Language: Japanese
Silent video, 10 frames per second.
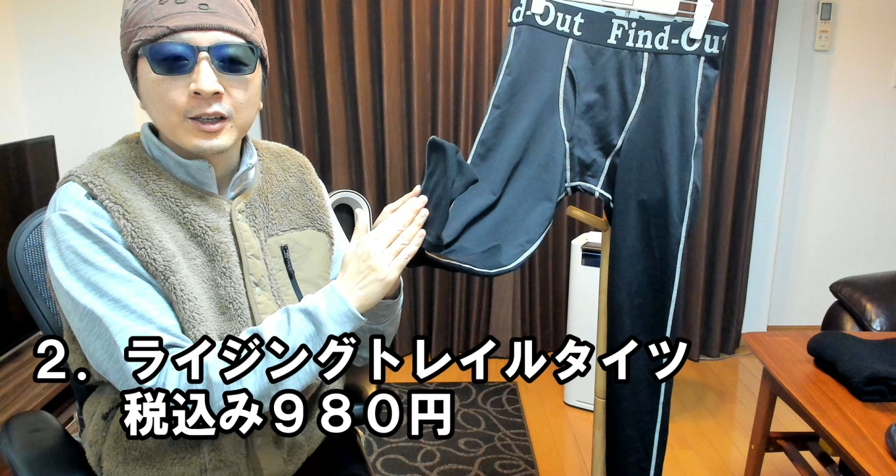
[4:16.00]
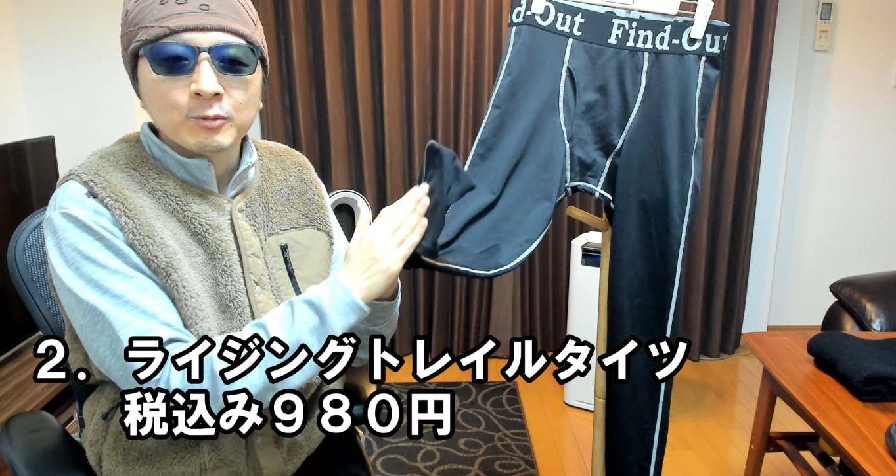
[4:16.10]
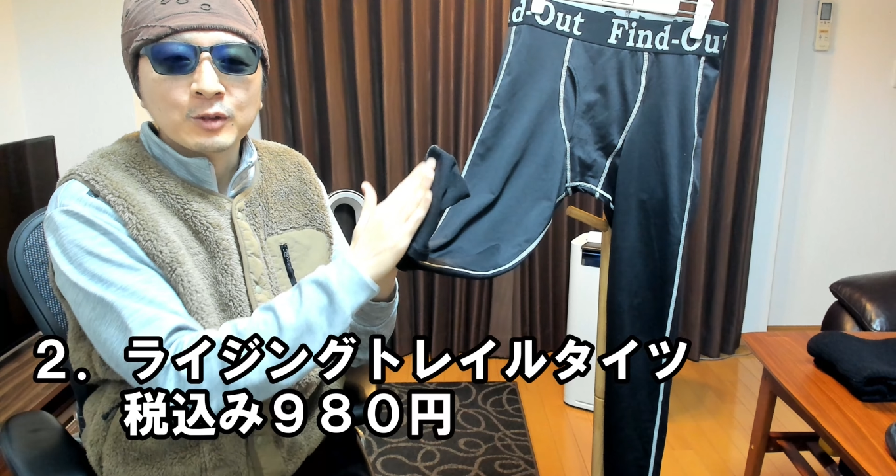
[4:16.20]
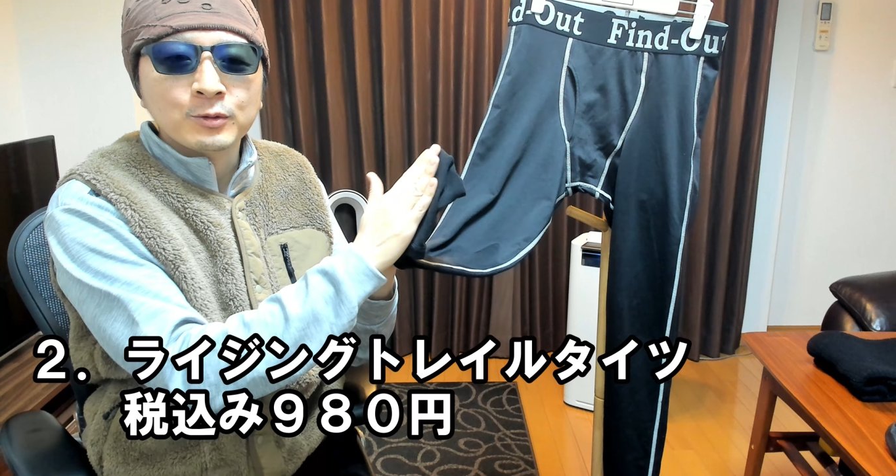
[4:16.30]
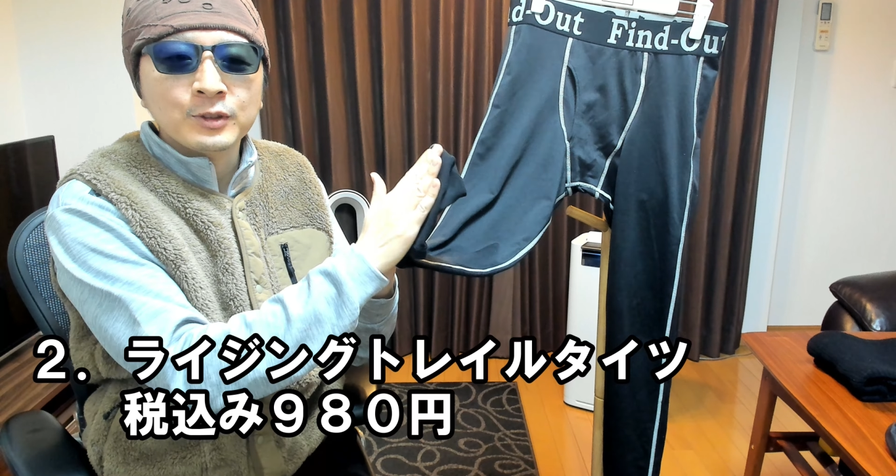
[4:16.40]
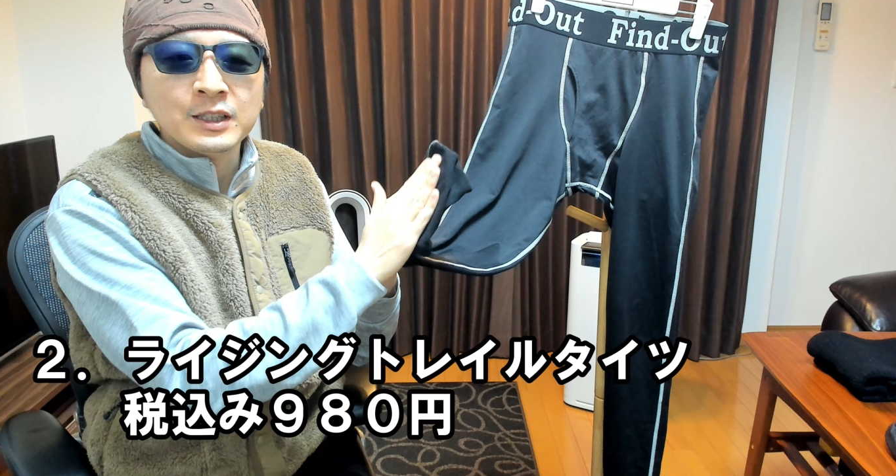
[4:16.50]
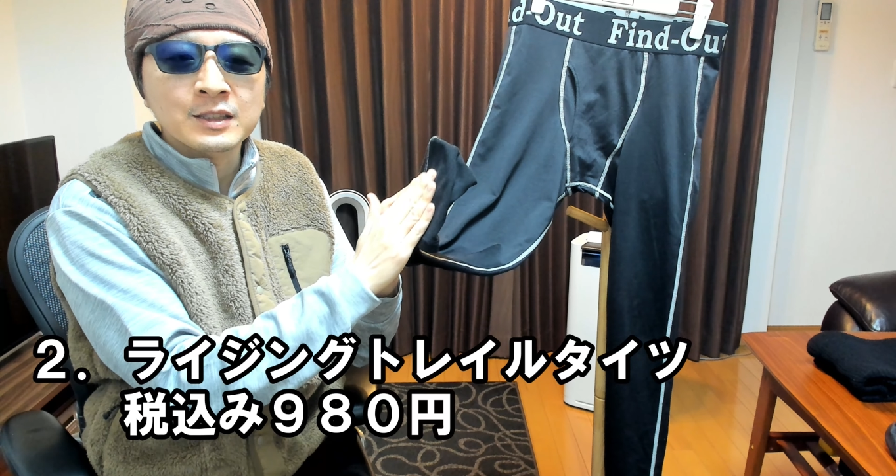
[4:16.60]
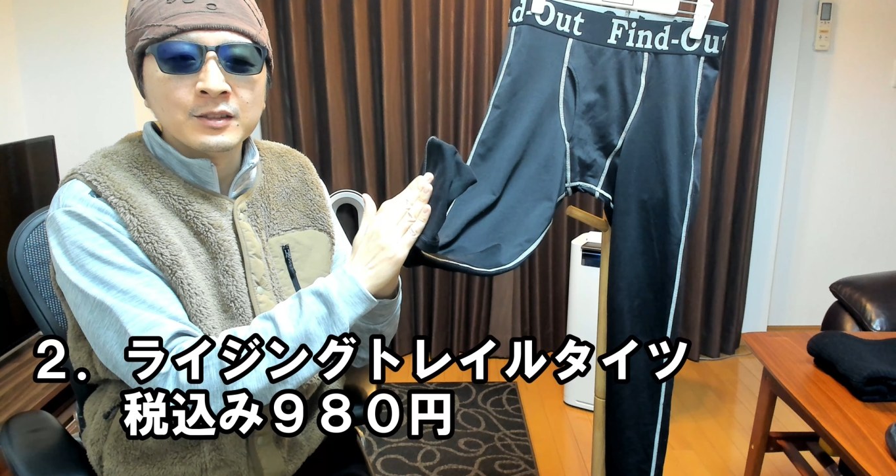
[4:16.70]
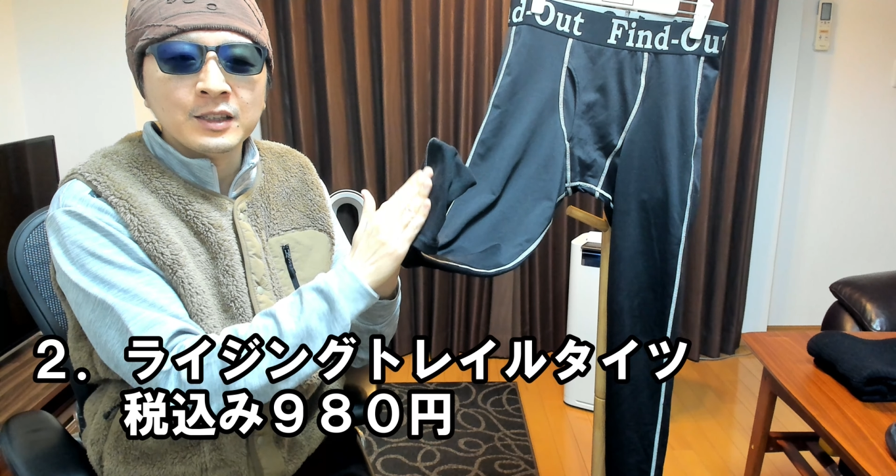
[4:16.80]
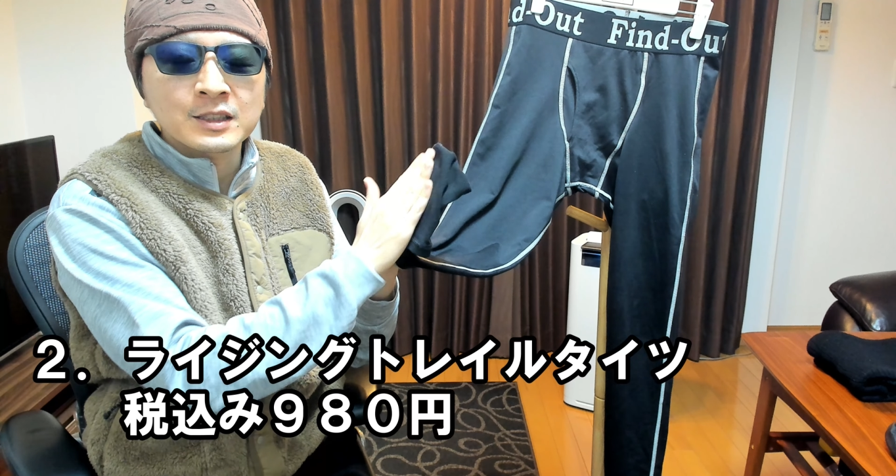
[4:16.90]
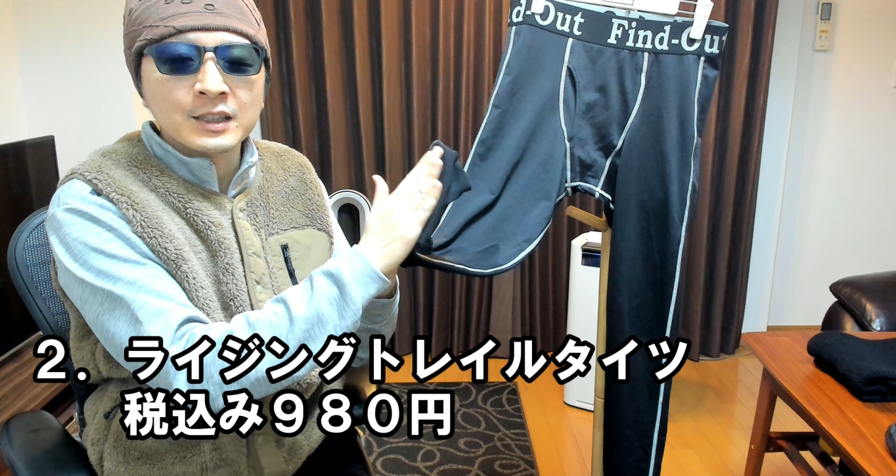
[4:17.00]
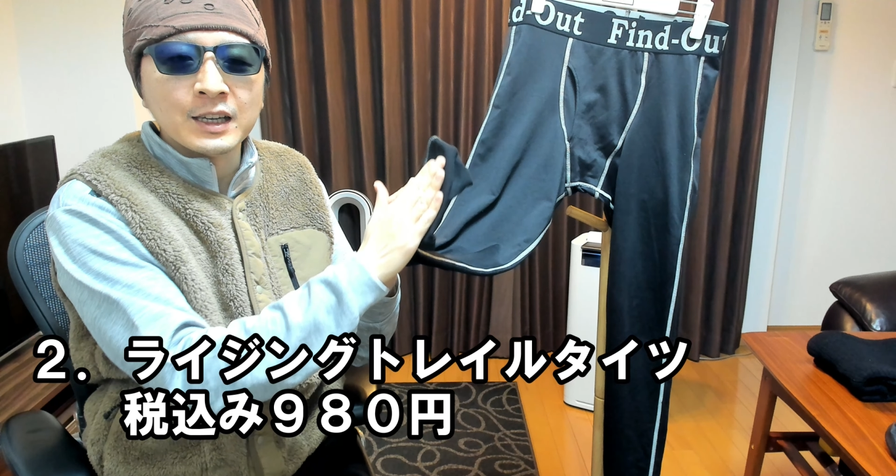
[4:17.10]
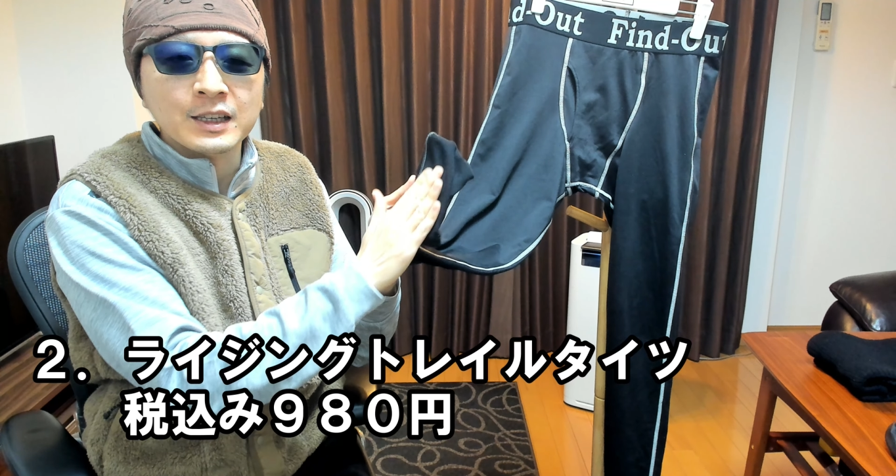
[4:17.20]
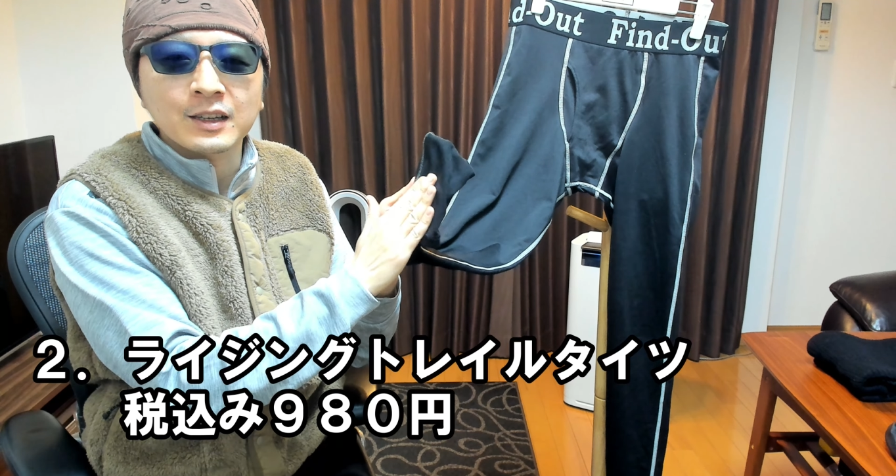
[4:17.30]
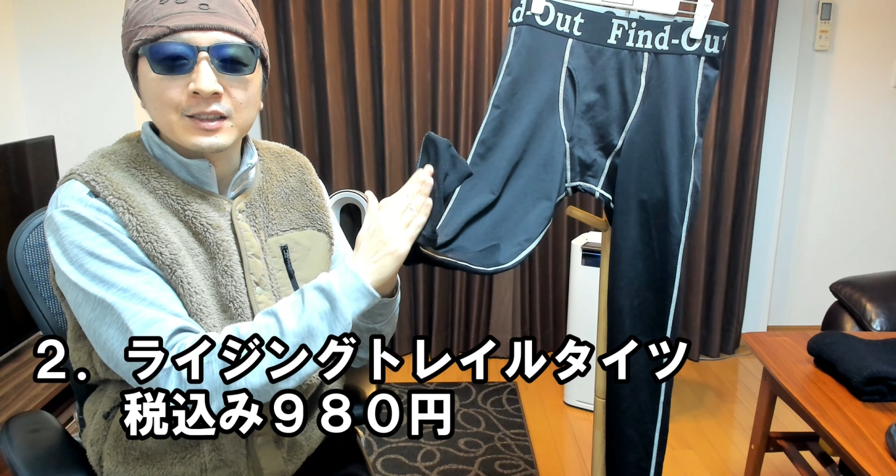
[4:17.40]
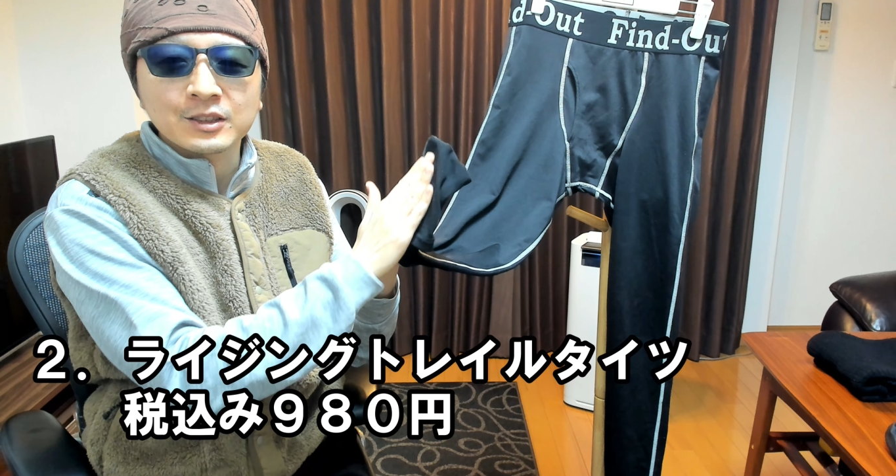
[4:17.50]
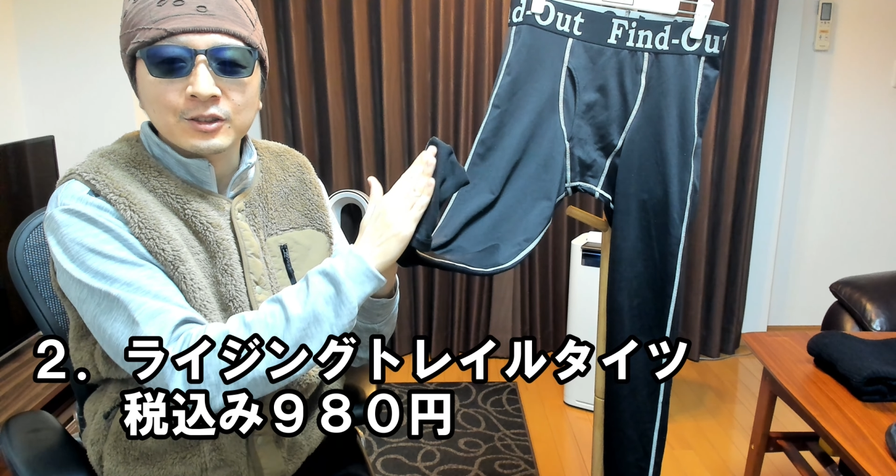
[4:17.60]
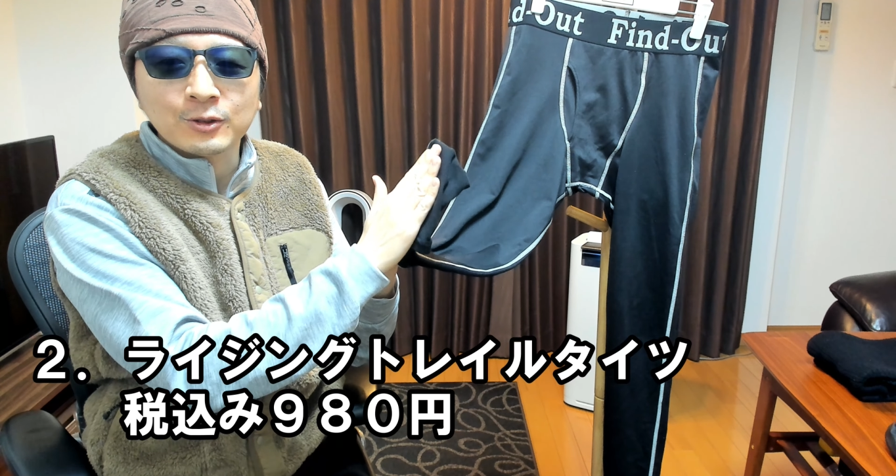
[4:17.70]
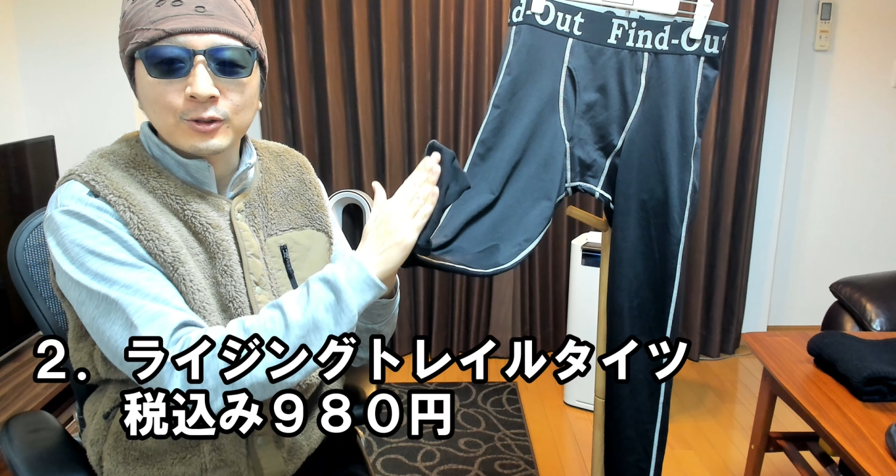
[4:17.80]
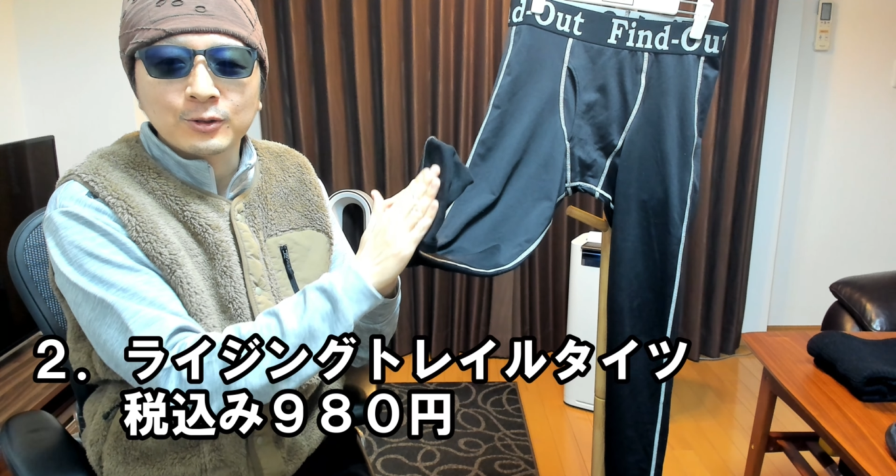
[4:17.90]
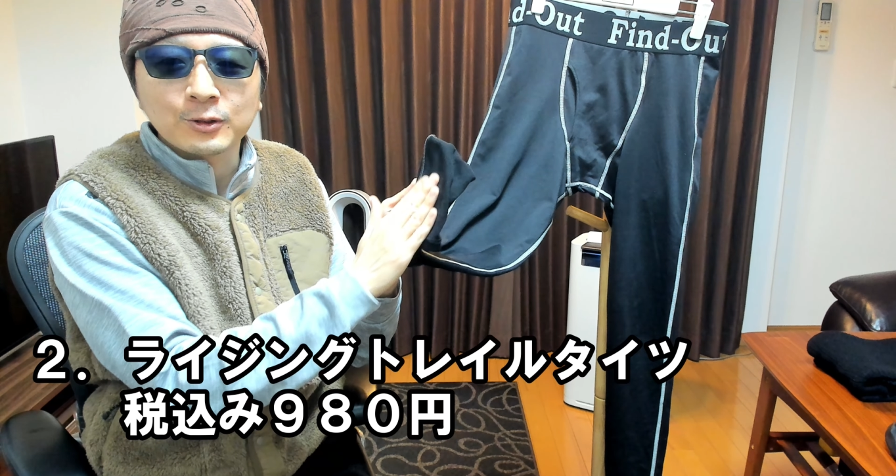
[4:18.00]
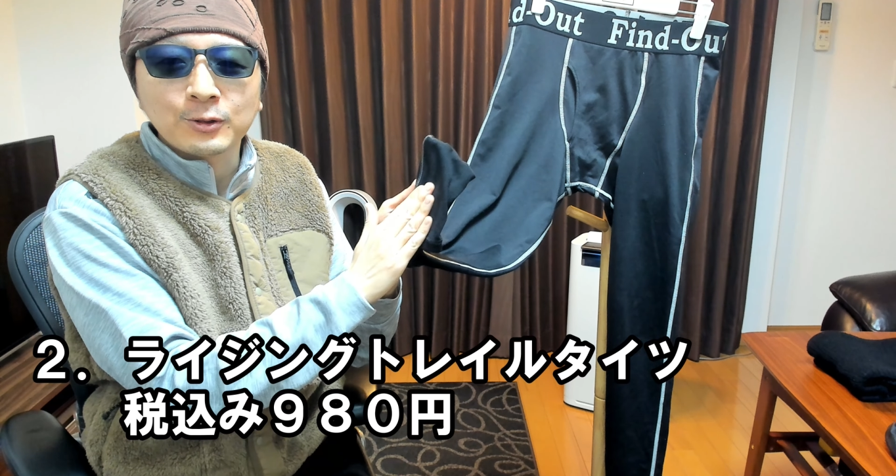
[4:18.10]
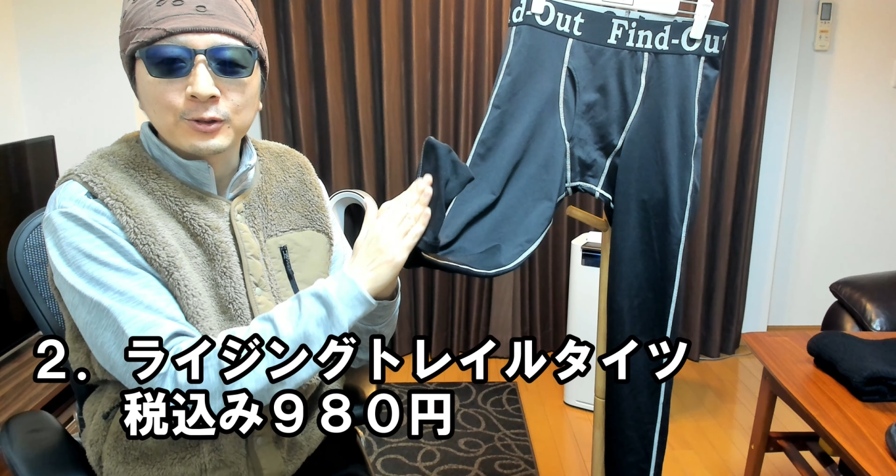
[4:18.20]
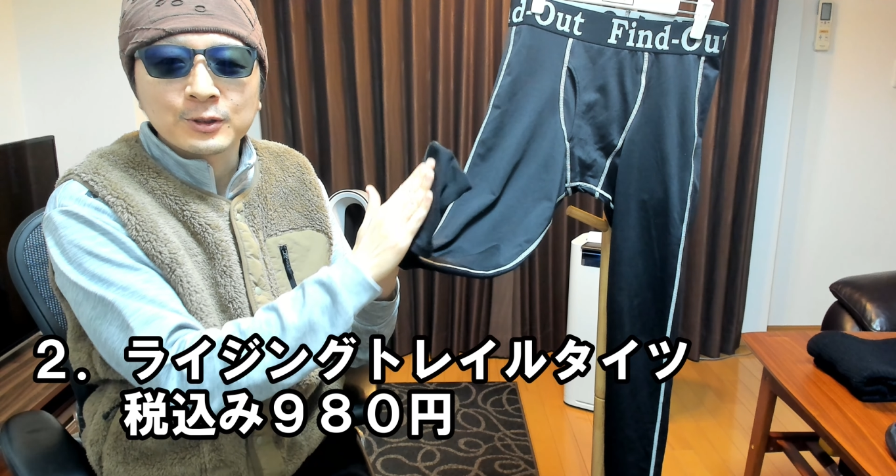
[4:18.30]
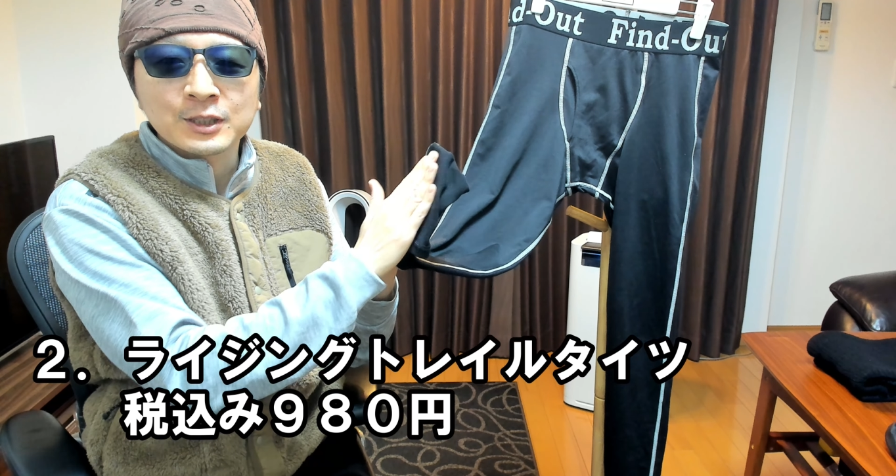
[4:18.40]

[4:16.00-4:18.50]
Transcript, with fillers: フリースに近い感じの